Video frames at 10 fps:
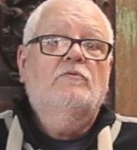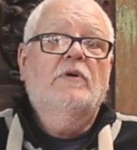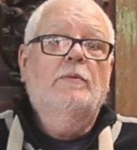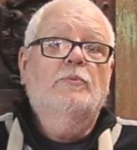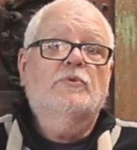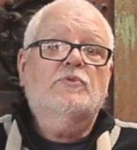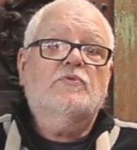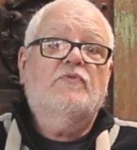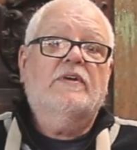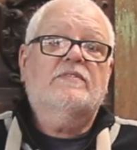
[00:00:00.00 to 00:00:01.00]

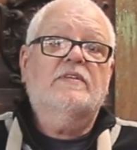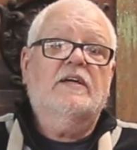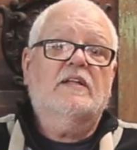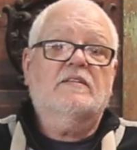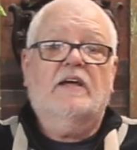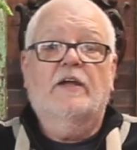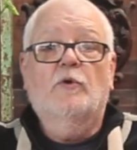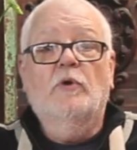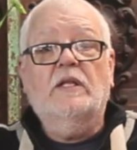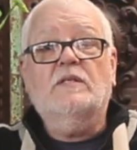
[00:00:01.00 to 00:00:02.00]
vamos fazer as
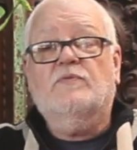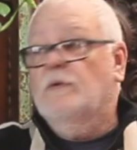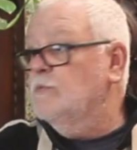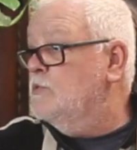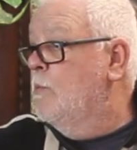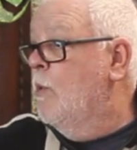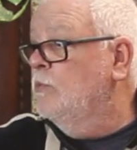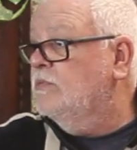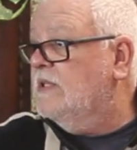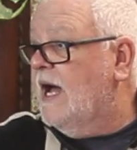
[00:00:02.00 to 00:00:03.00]
ranhuras, vamos
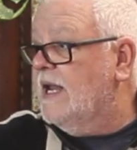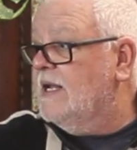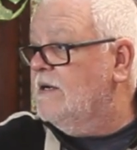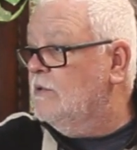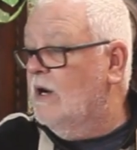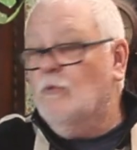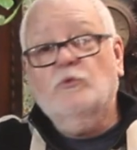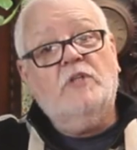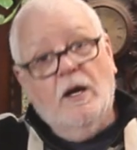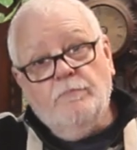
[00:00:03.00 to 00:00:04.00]
montar
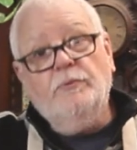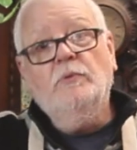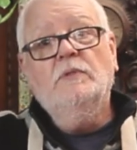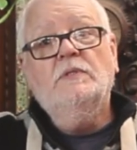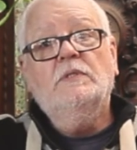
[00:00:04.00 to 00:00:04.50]
o tampo,